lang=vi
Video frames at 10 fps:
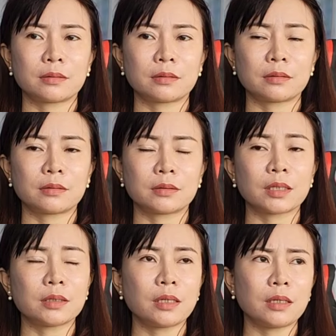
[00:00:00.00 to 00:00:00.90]
à,
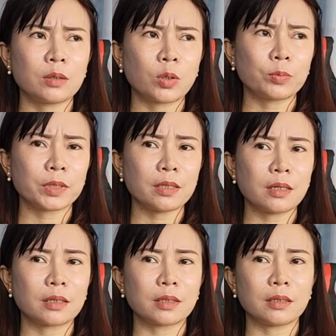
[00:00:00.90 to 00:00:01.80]
từ khi ly hôn tới
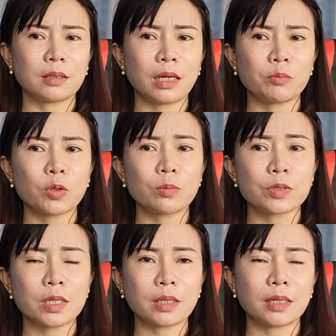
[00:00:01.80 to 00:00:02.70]
giờ thì em cũng không
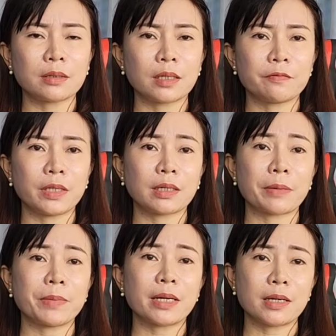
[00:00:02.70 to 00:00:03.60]
suy nghĩ tới việc
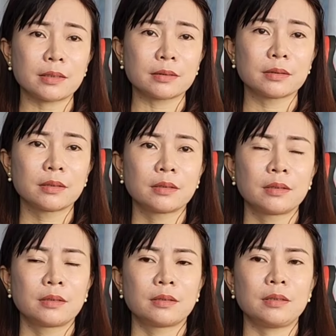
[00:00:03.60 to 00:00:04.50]
lập gia đình ừ.
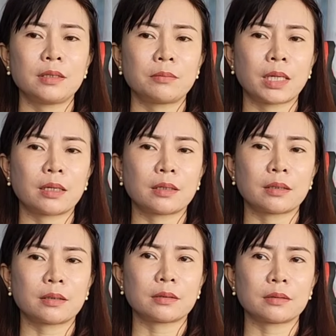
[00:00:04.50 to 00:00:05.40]
nhưng
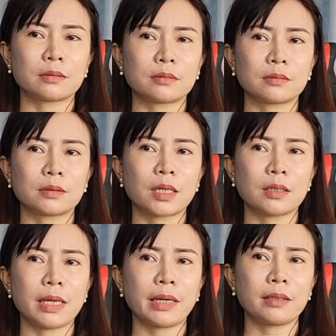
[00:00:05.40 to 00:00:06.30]
mà
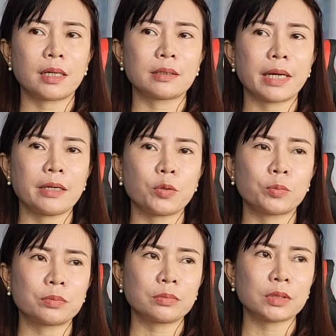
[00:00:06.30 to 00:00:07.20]
thời gian gần đây
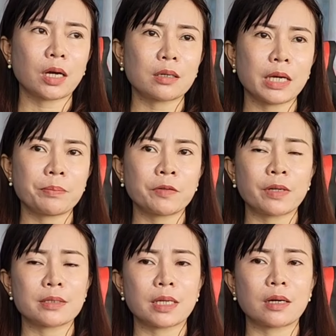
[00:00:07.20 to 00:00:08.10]
cũng con em nó
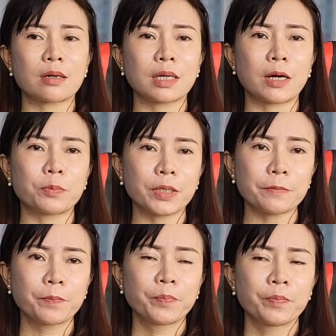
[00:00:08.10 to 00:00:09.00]
về Sài Gòn học á
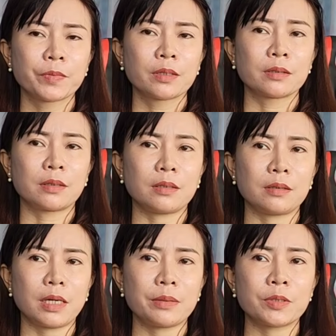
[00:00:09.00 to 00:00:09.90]
ừ.
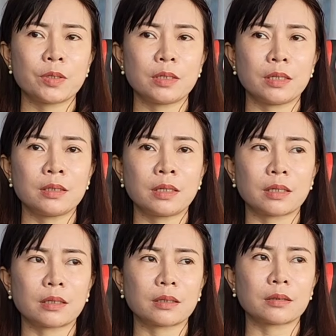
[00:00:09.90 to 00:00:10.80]
thì em suy nghĩ
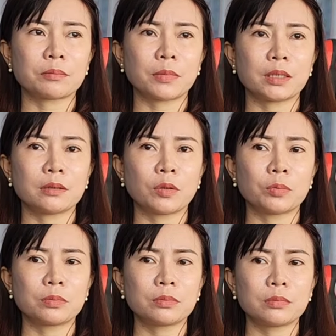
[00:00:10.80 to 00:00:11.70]
là mình
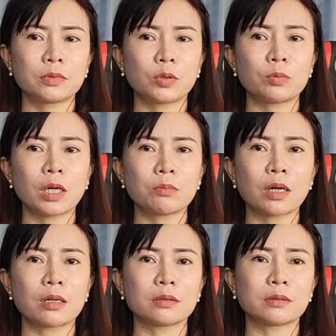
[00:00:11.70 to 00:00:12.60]
cũng cũng không
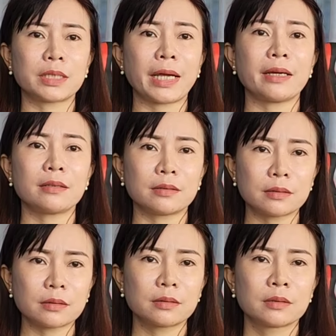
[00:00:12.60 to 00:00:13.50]
còn trẻ nữa